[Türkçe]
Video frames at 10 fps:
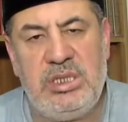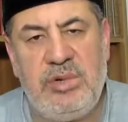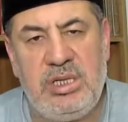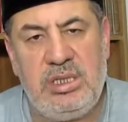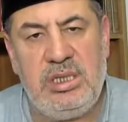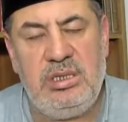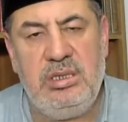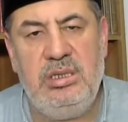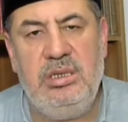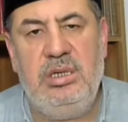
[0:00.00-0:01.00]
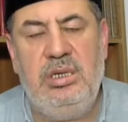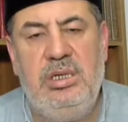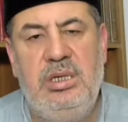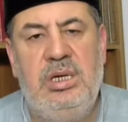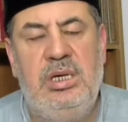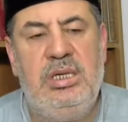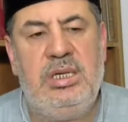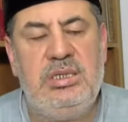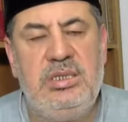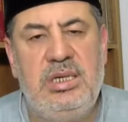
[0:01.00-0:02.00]
bir cemaattir. E,
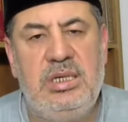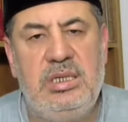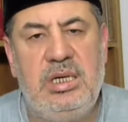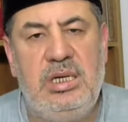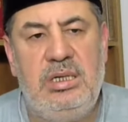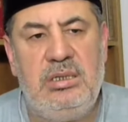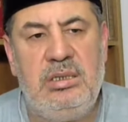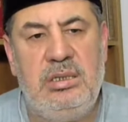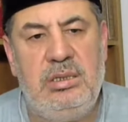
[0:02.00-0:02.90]
inançları da